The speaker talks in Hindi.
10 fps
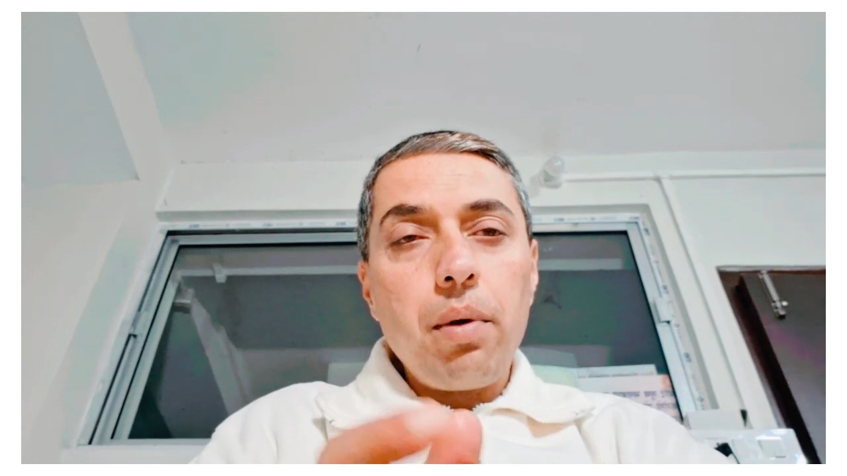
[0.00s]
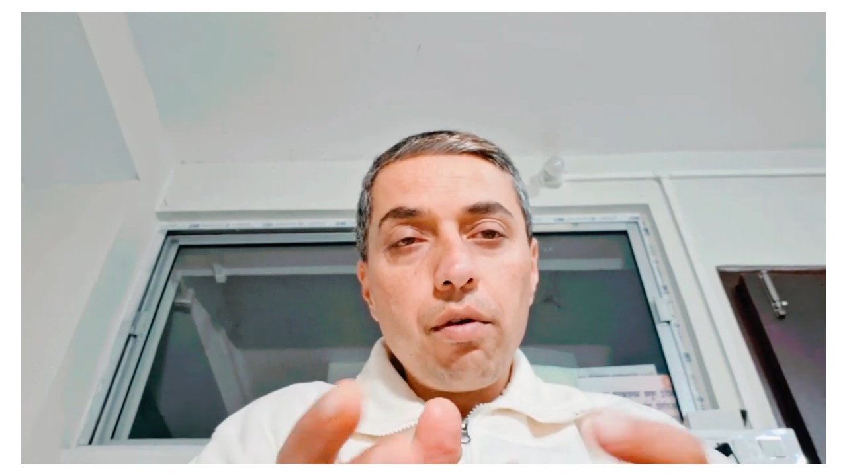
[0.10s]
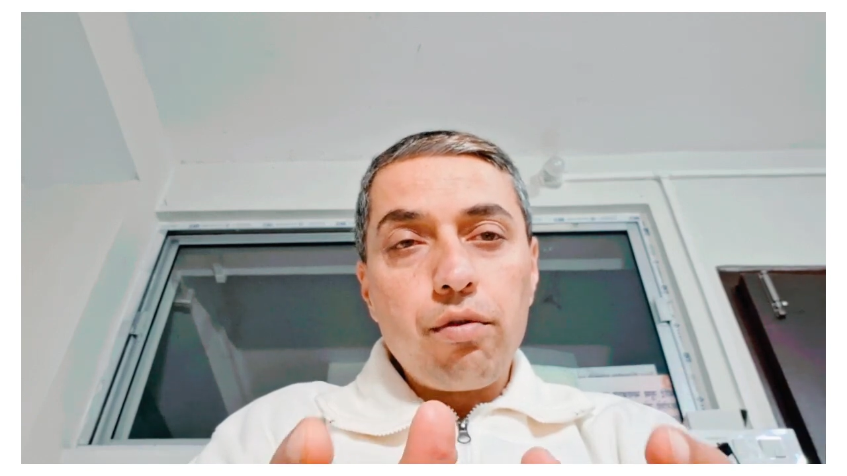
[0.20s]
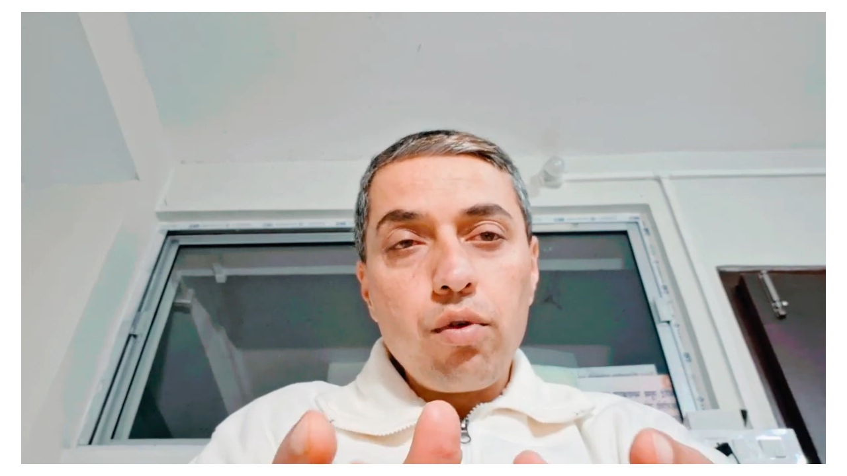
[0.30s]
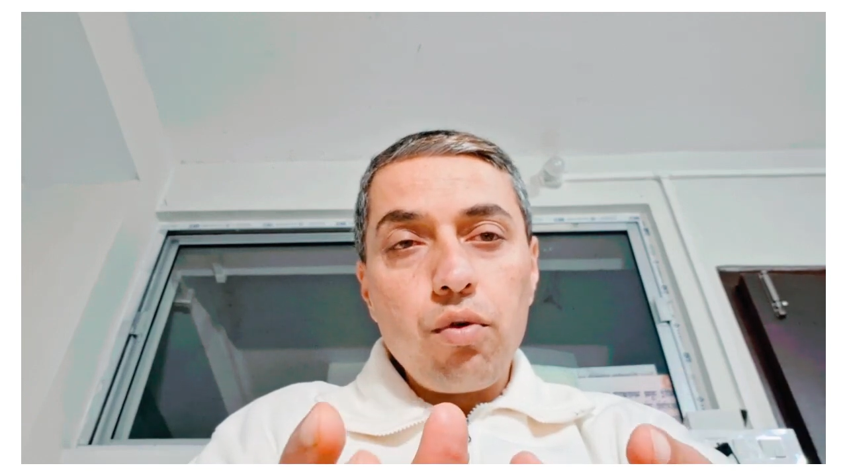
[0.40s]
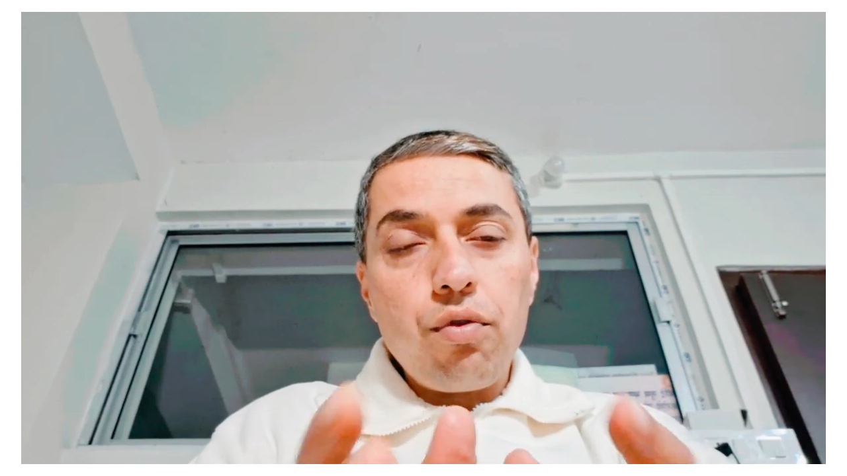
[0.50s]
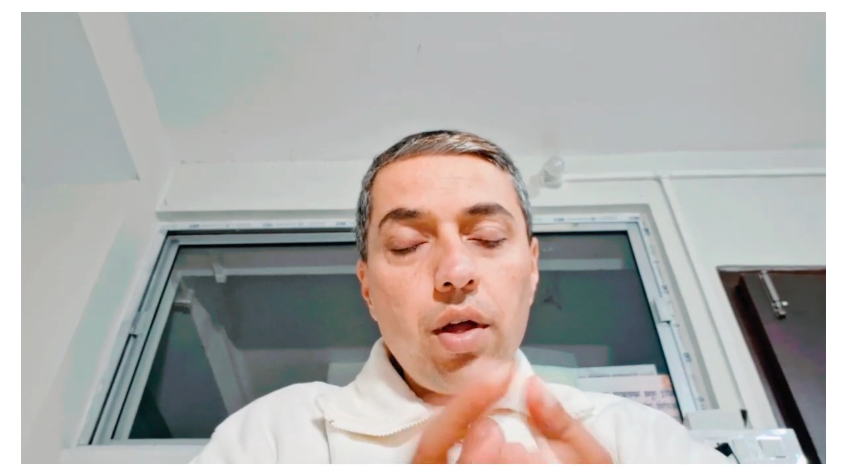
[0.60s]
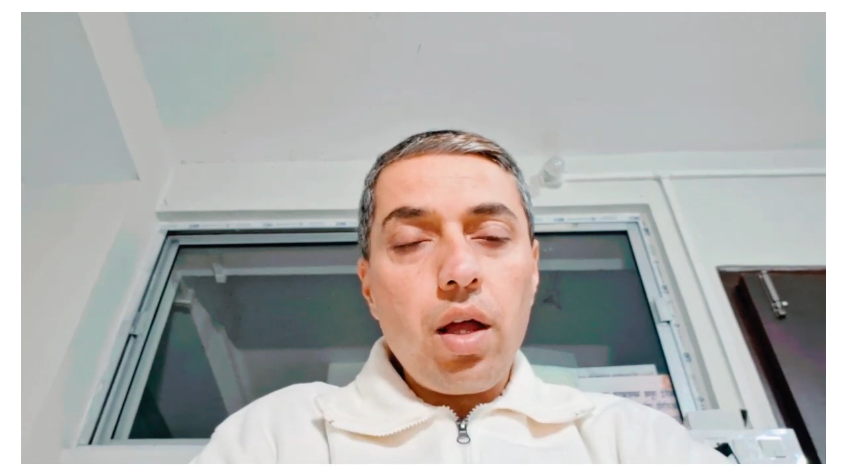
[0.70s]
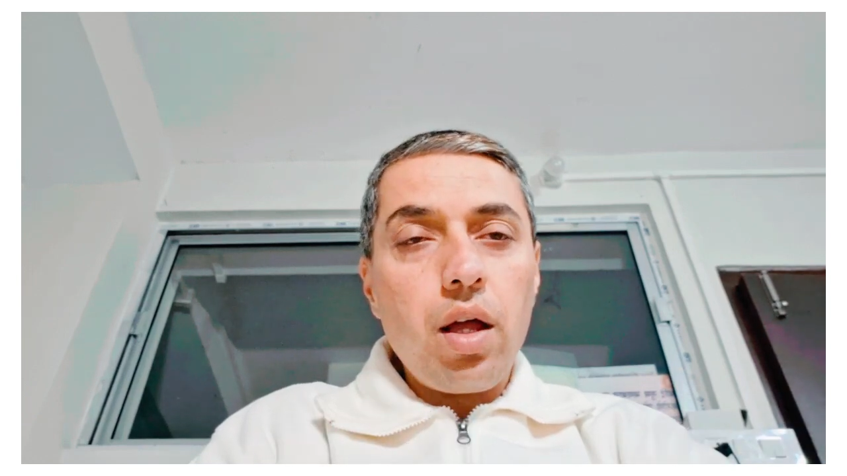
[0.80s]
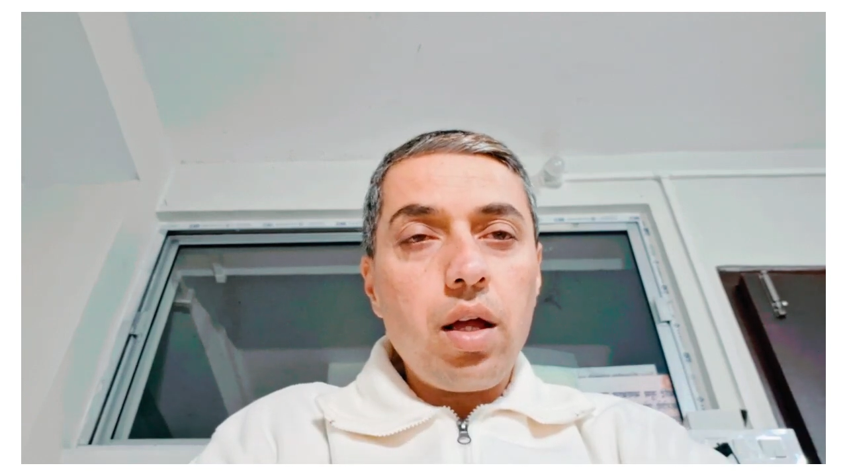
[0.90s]
बेवकूफ़
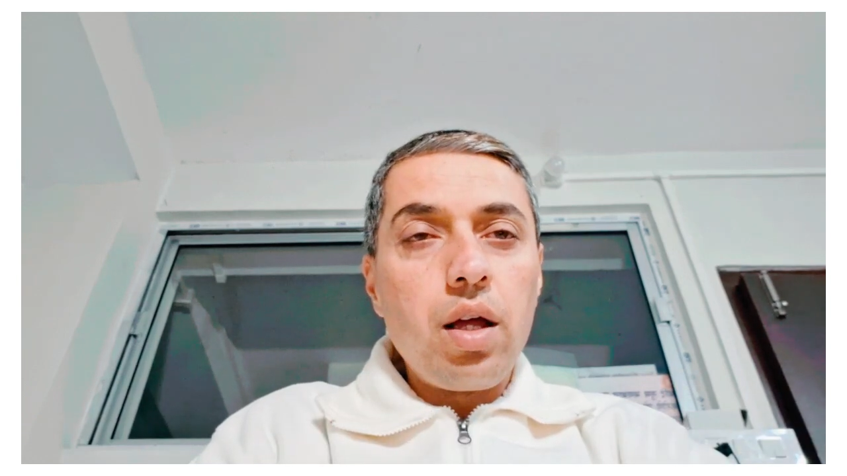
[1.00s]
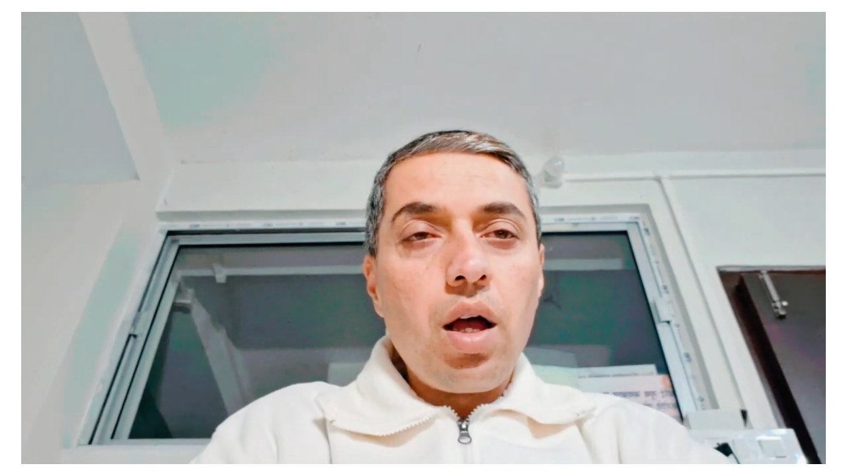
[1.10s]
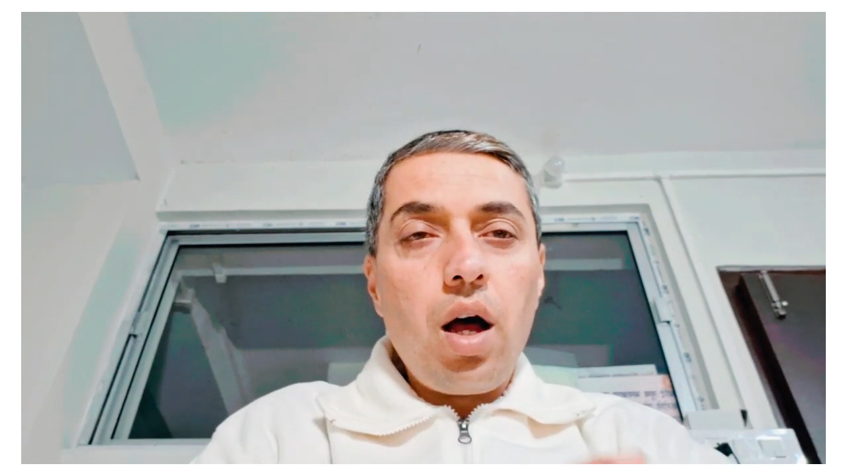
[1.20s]
है